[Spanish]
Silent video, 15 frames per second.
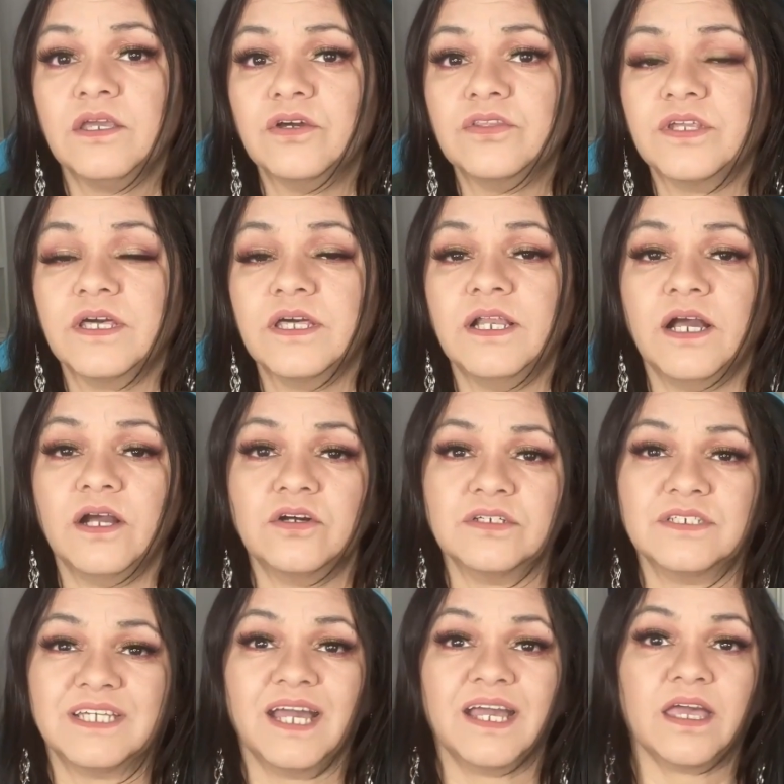Y otra de las
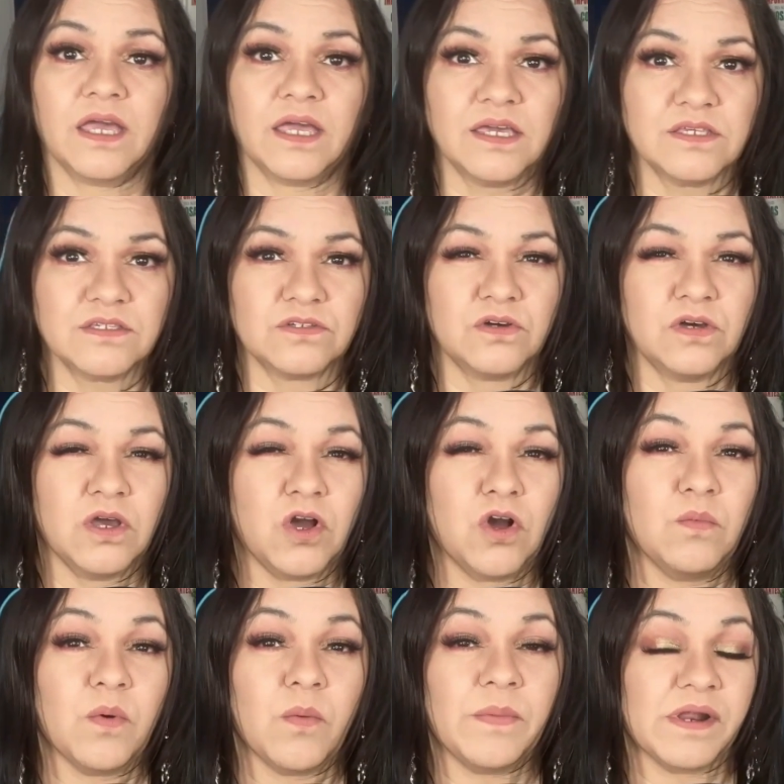cosas que hizo es
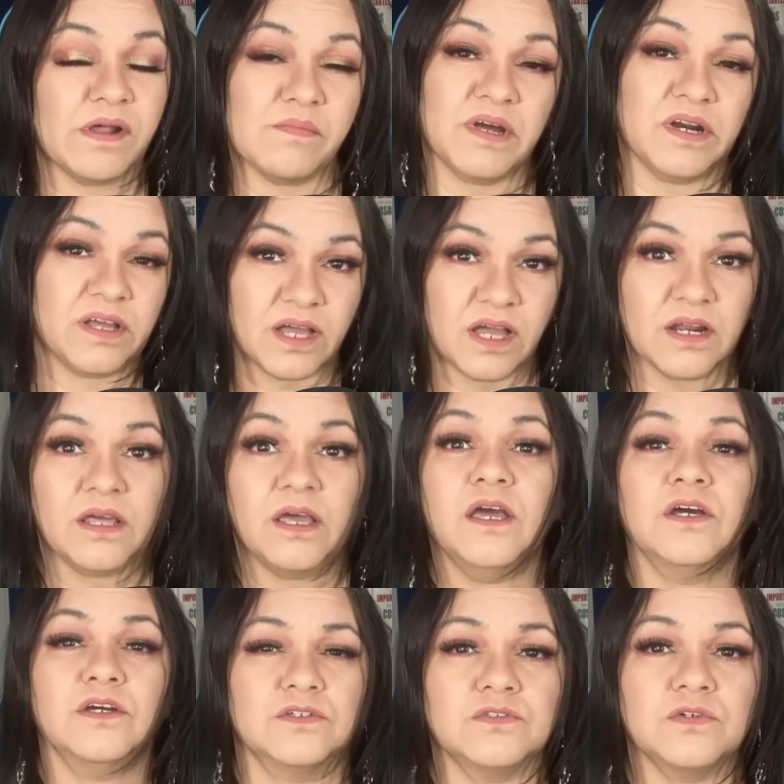como para marcar
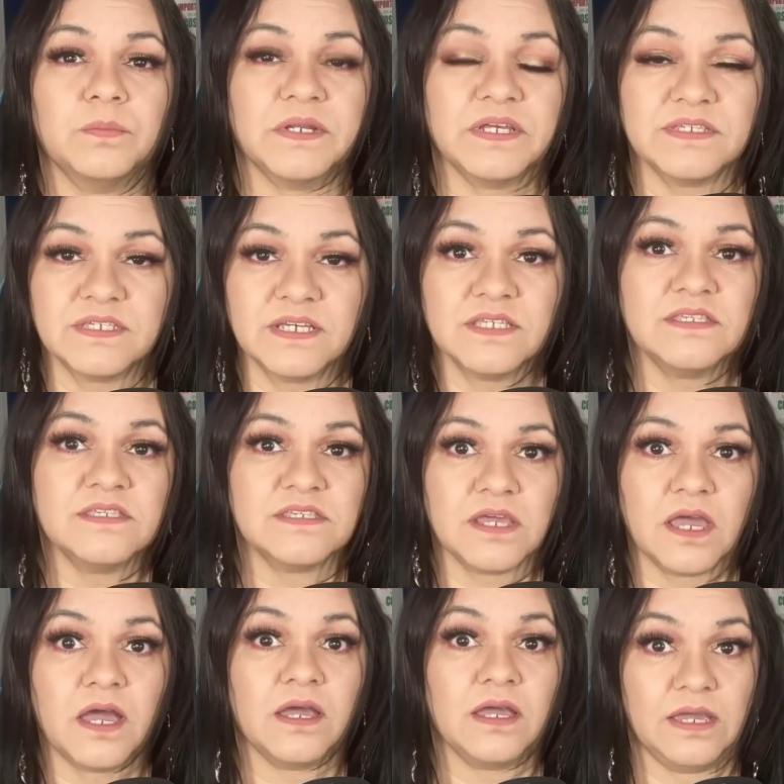su
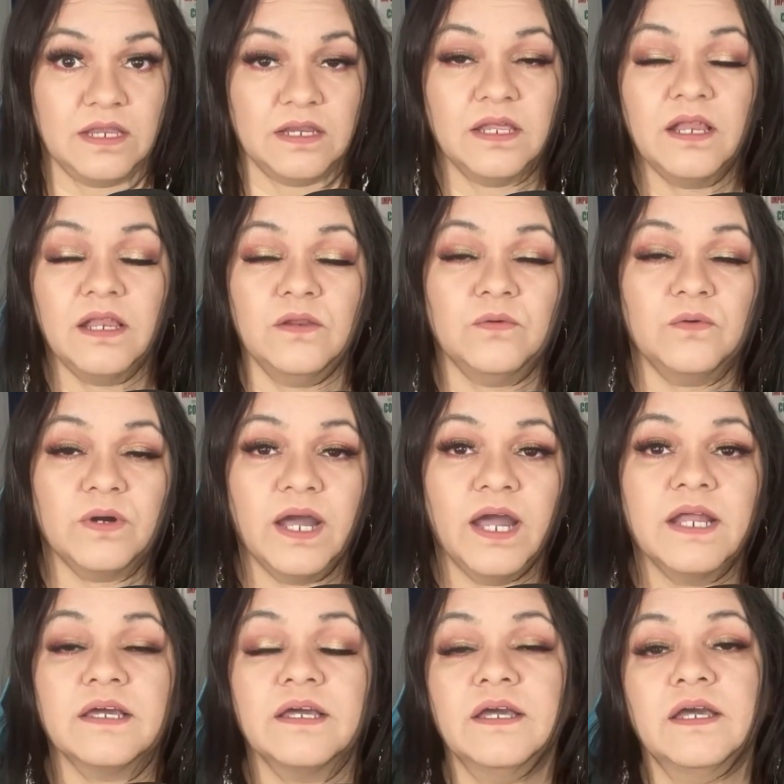presencia en el
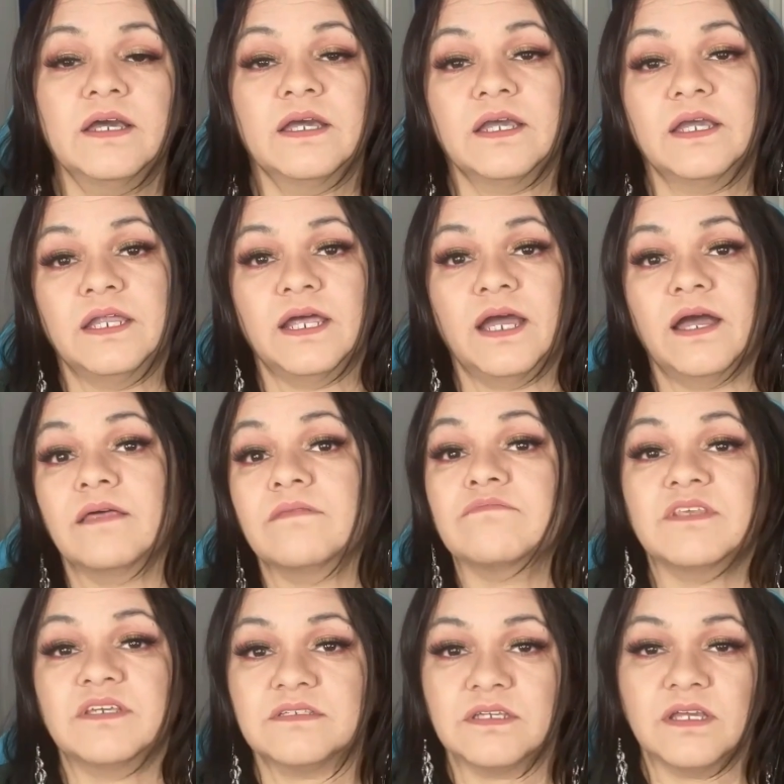lugar, era
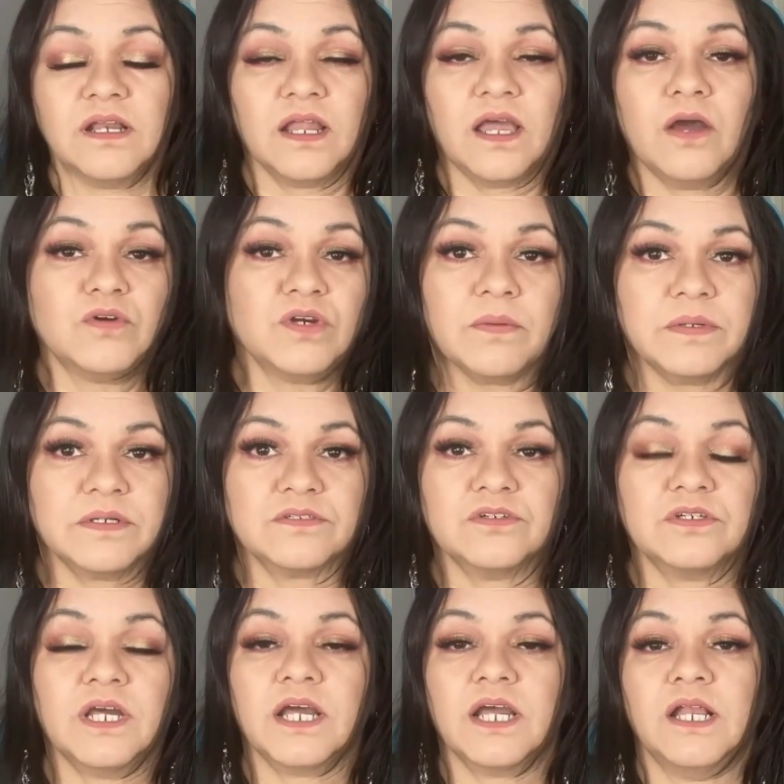decirle a una
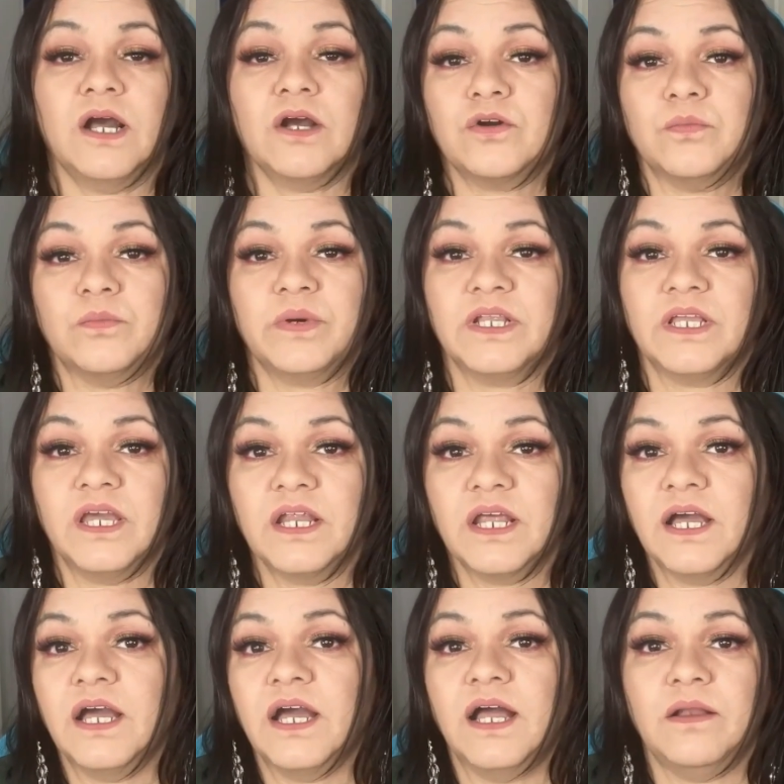persona que lo
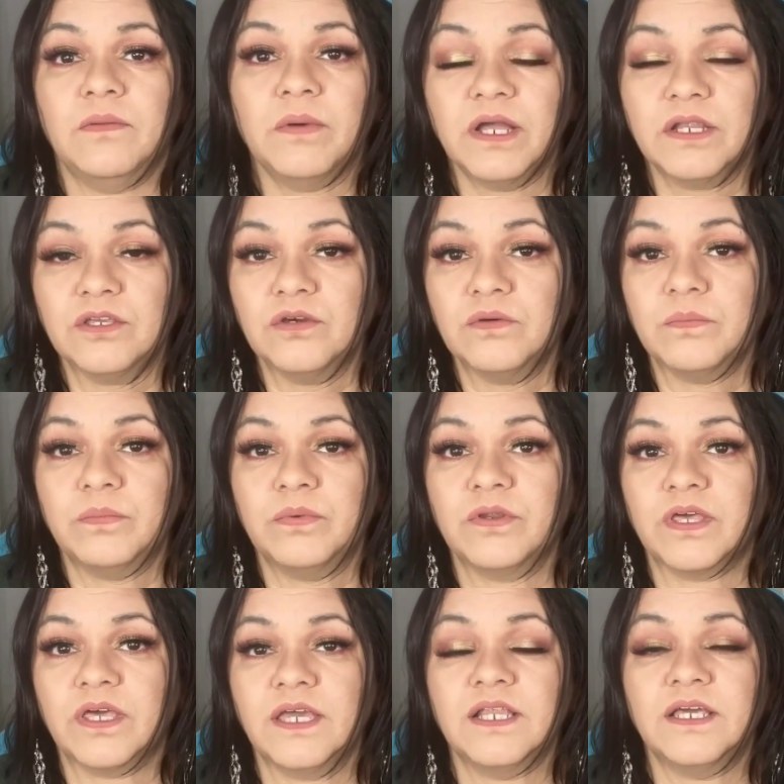acompañara al baño
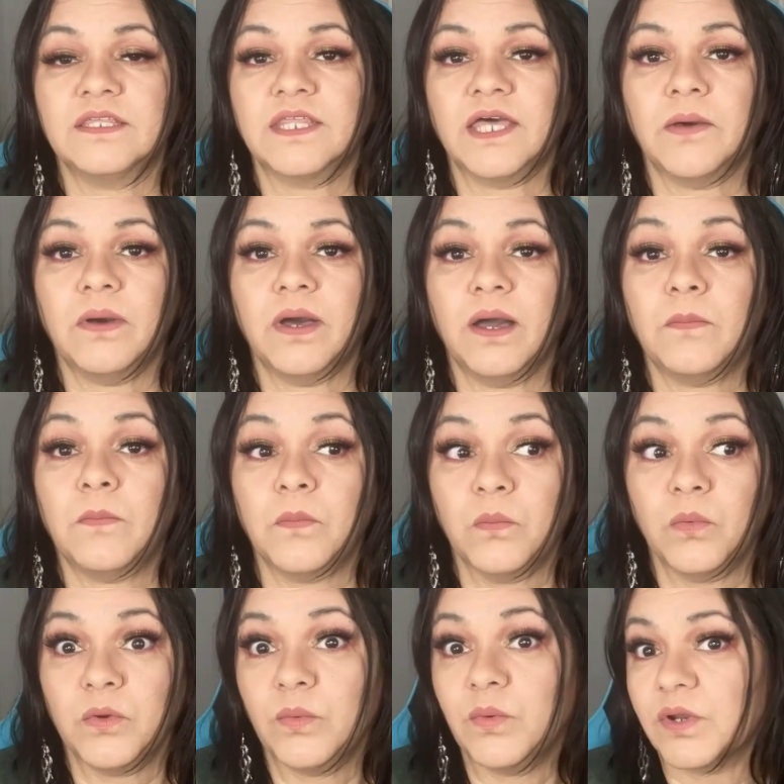porque él estaba
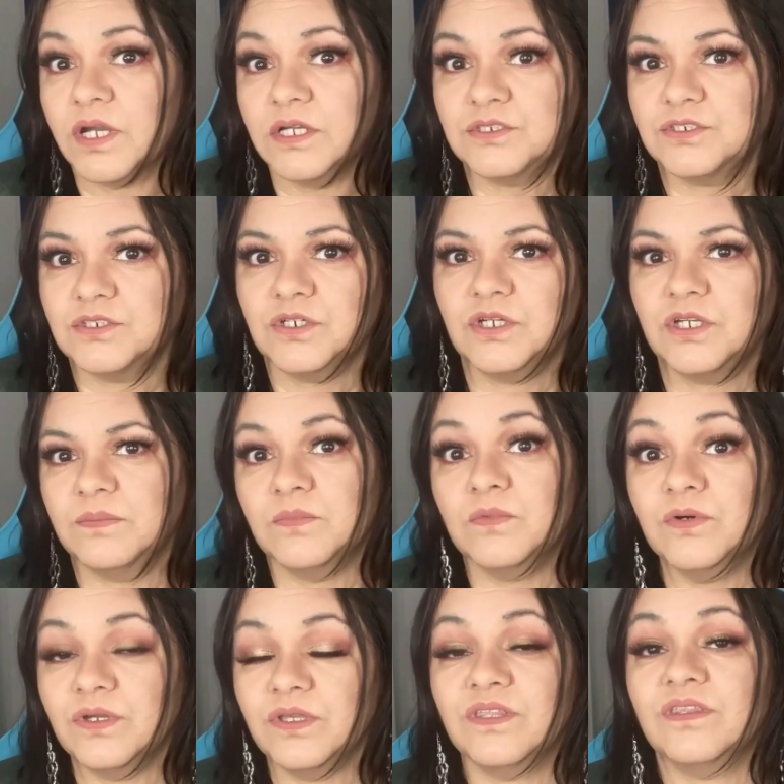muy borracho y
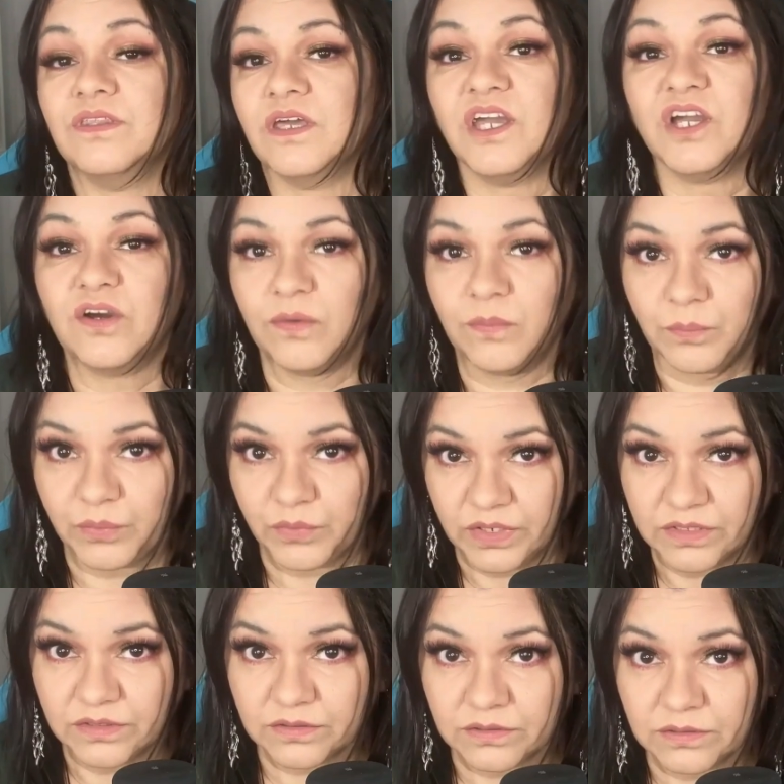muy
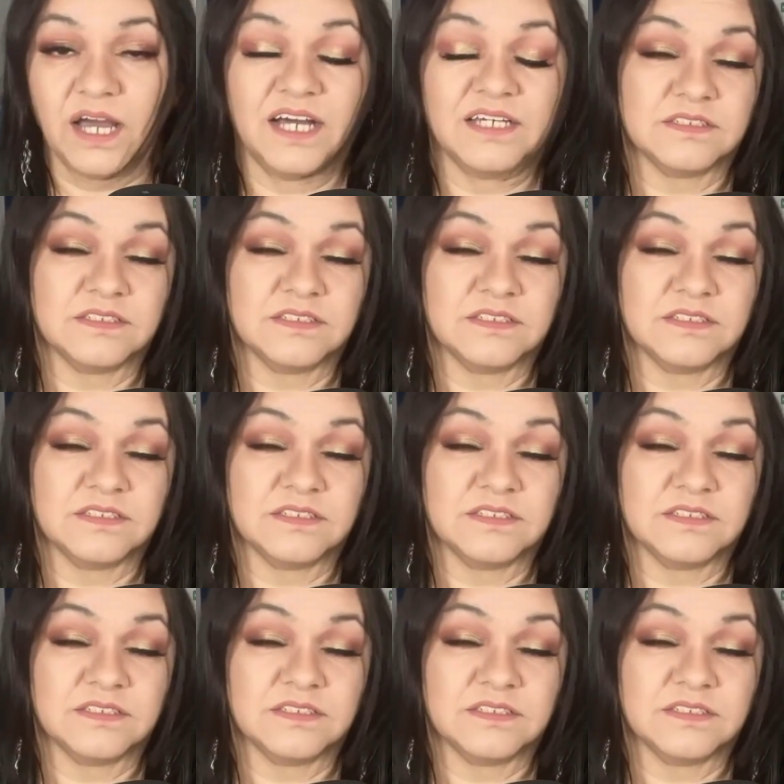descompuesto.